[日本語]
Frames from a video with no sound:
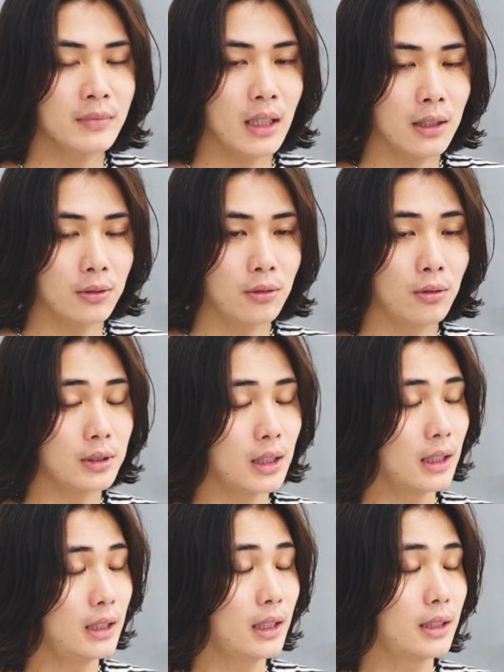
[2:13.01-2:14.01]
あの縫製
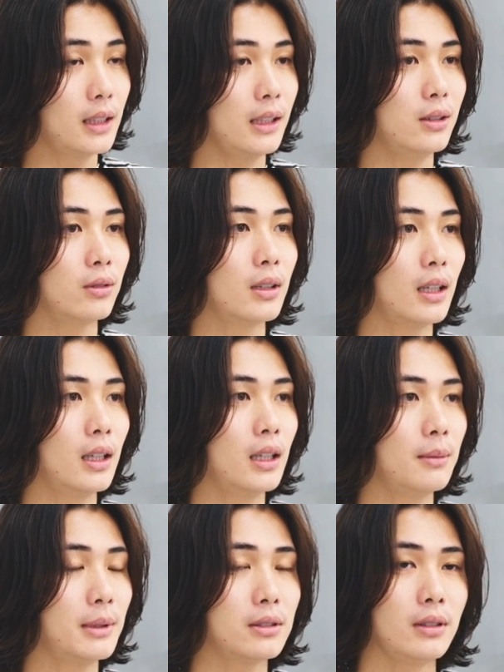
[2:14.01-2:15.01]
ができたりと
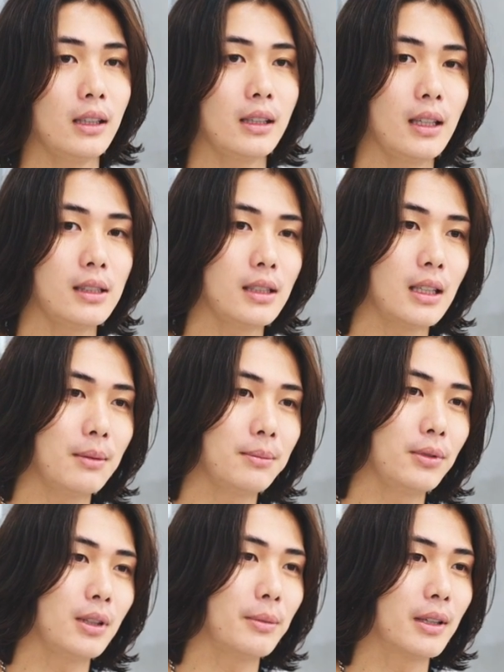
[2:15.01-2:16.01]
か、まあ、それに対して何
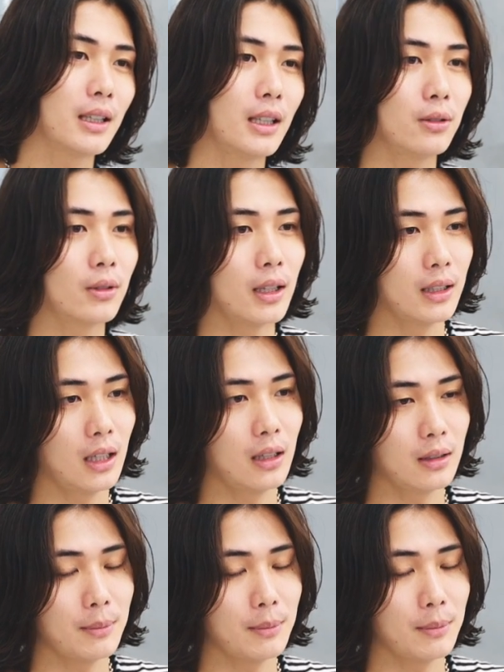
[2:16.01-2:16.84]
分で巻けるのかな、